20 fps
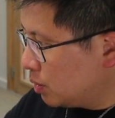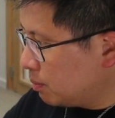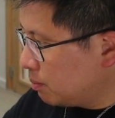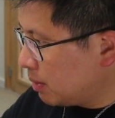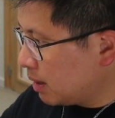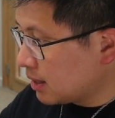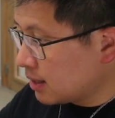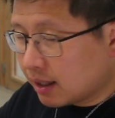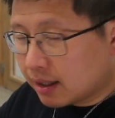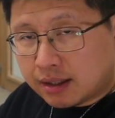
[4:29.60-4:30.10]

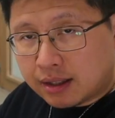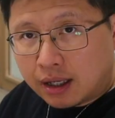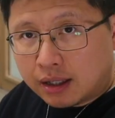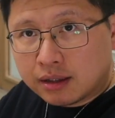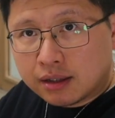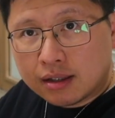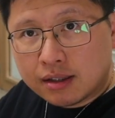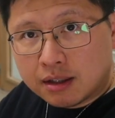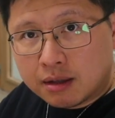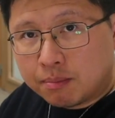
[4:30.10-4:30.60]
bah, cette
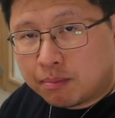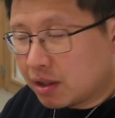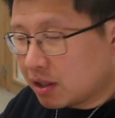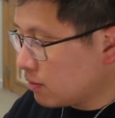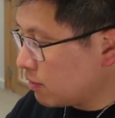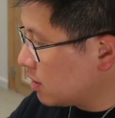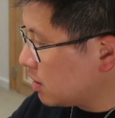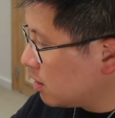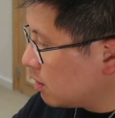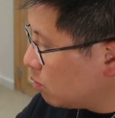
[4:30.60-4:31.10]
carte, elle se
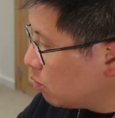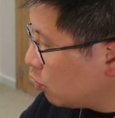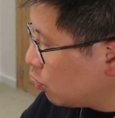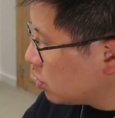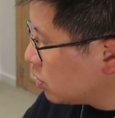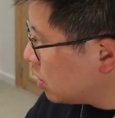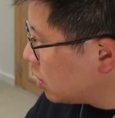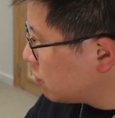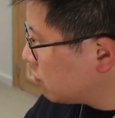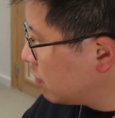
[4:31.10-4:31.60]
déplace
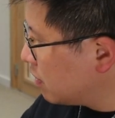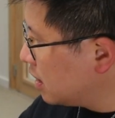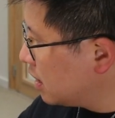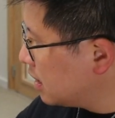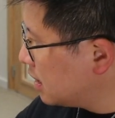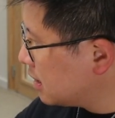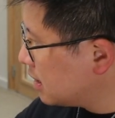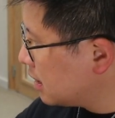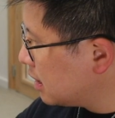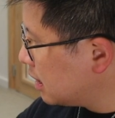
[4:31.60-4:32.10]
facilement. Ça, je vais le
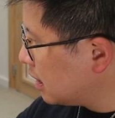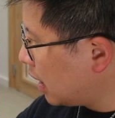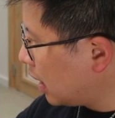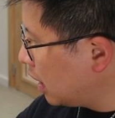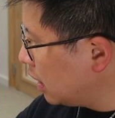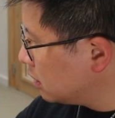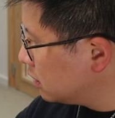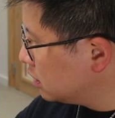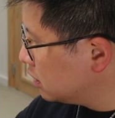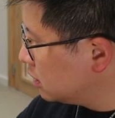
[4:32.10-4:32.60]
laisser
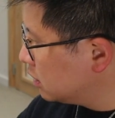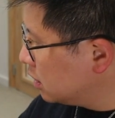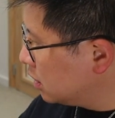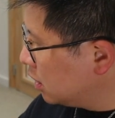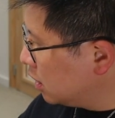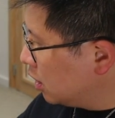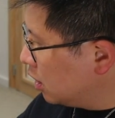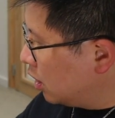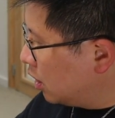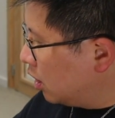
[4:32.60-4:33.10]
là.
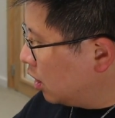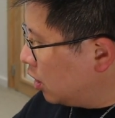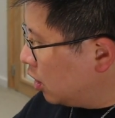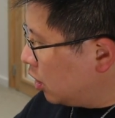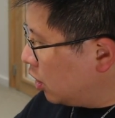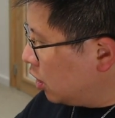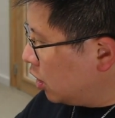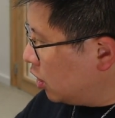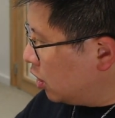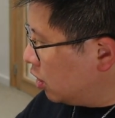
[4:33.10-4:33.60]

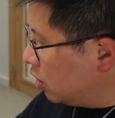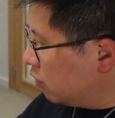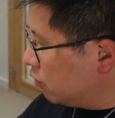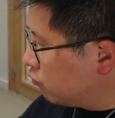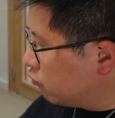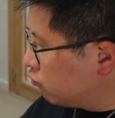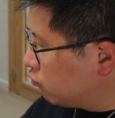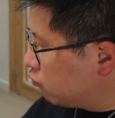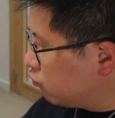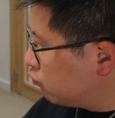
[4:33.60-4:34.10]

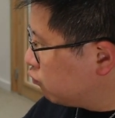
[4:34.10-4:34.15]
Et